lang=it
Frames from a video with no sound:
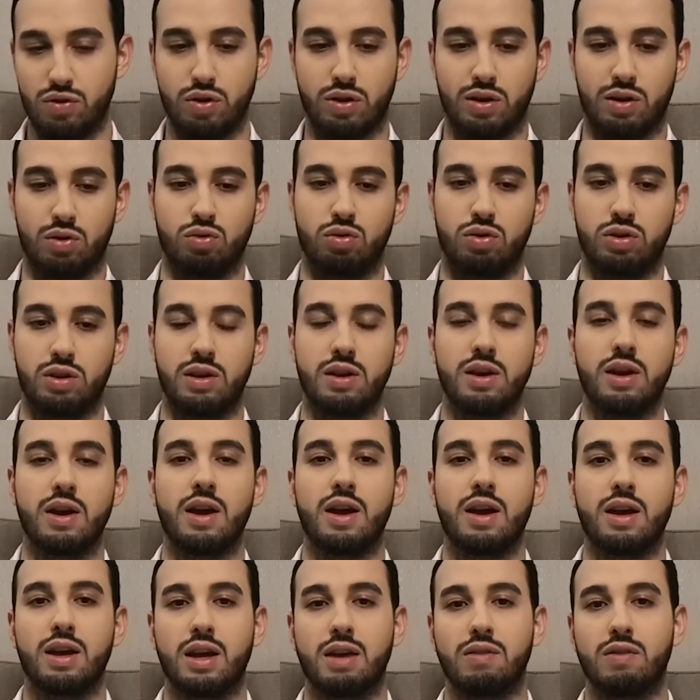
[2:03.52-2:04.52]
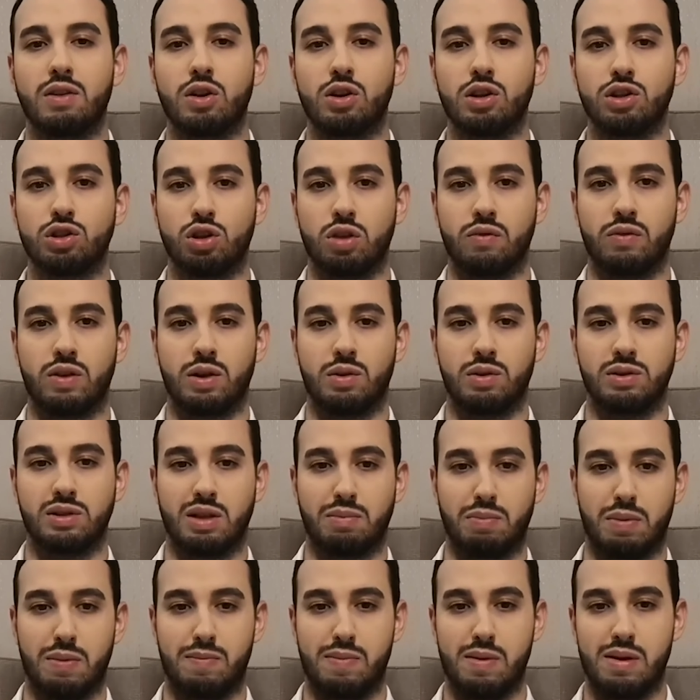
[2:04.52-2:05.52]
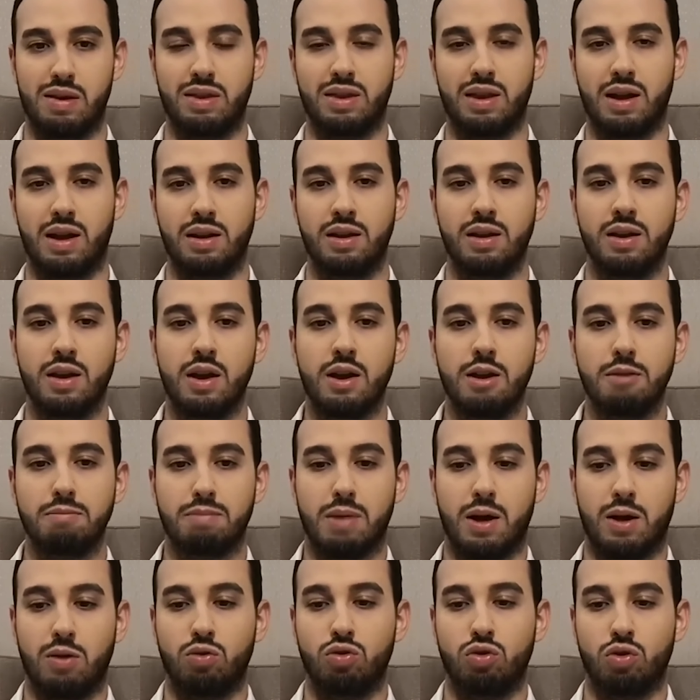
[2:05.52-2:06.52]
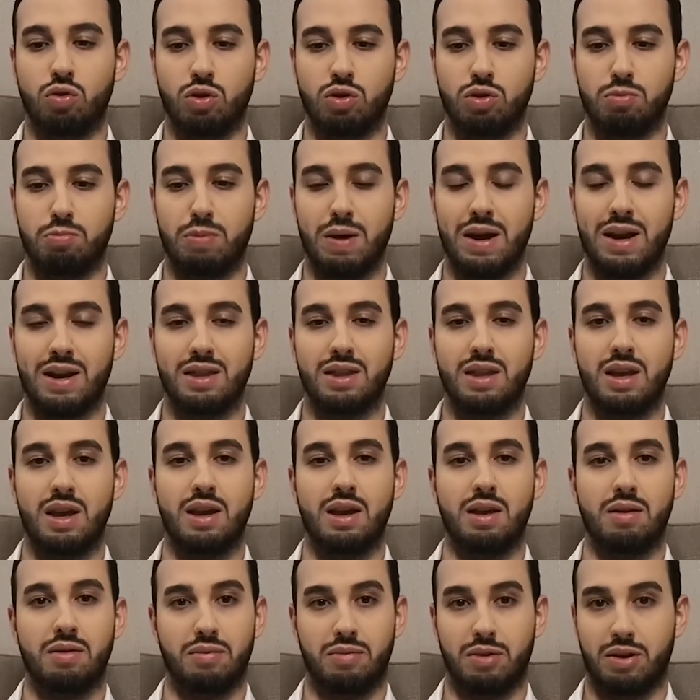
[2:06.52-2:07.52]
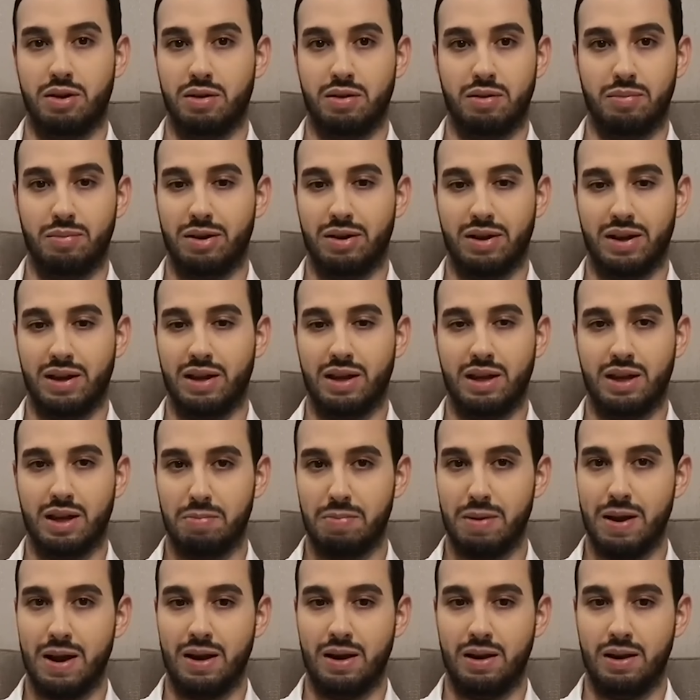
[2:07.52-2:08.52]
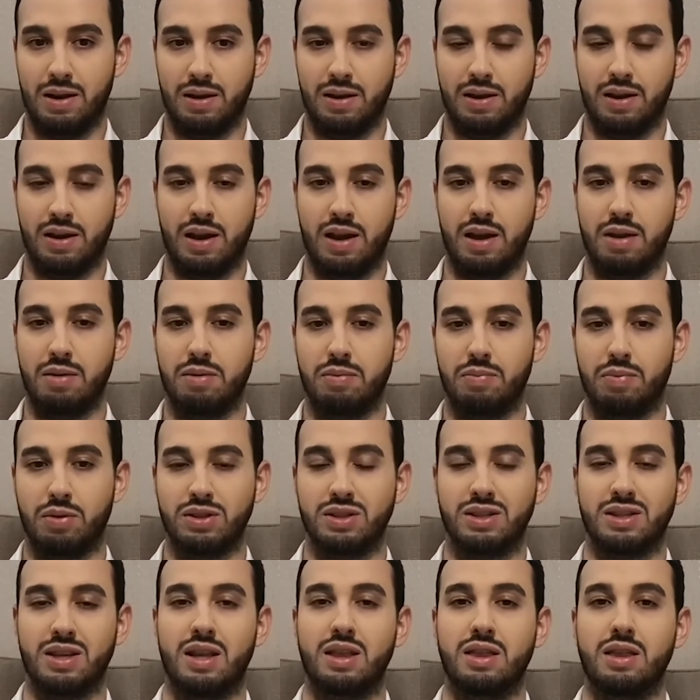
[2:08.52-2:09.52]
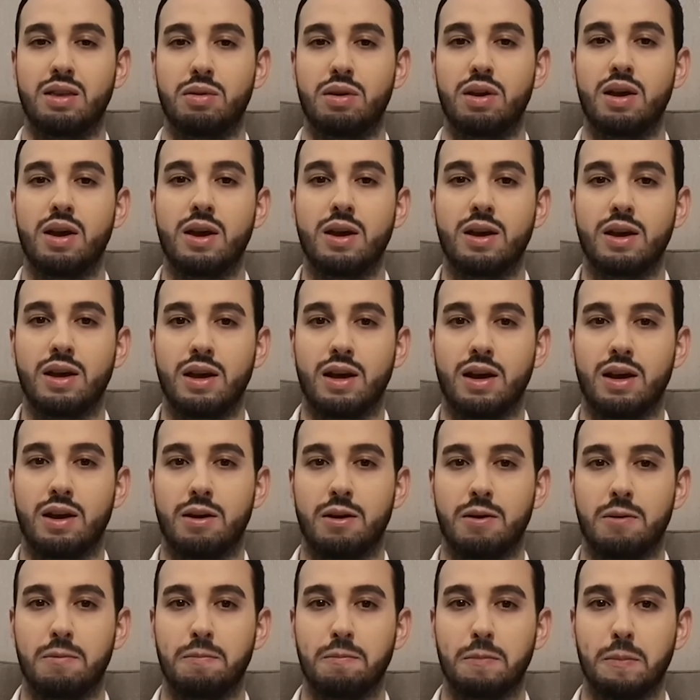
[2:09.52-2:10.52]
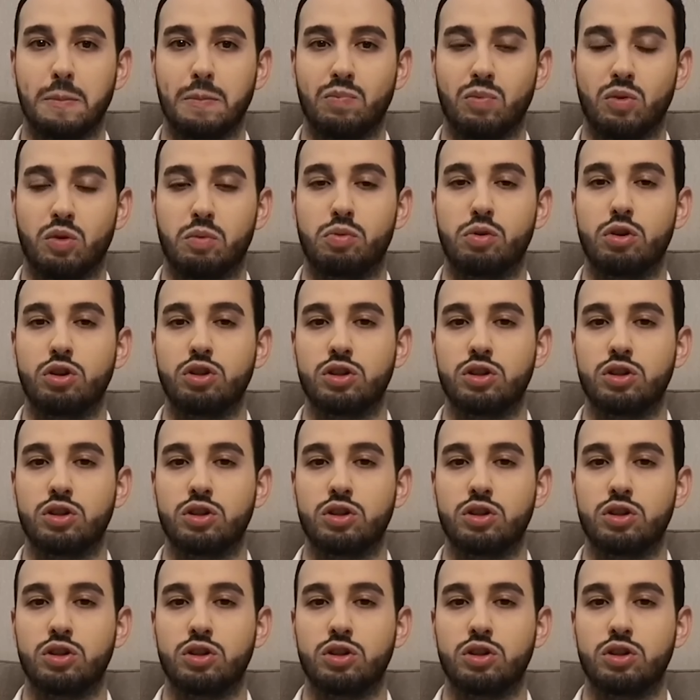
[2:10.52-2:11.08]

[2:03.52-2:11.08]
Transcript: video gratuiti che vanno a risolvere queste pippe mentali, ma uno quando perde eh, i capelli, che poi si sente... Ehm, Mm, più